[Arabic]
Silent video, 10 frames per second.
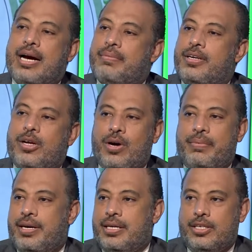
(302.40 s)
عملنا له
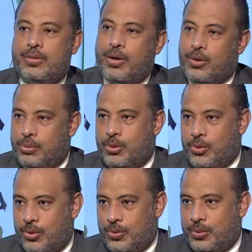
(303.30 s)
عمليه تعيش مع العمر
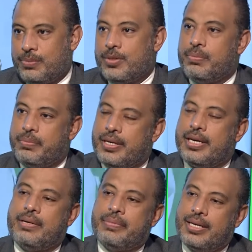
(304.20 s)
كله من
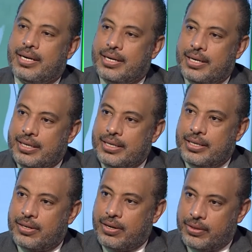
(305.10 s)
غير ما نلجا
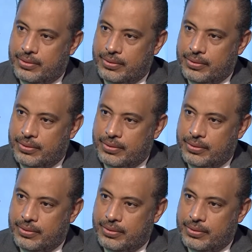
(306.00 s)
لجراحات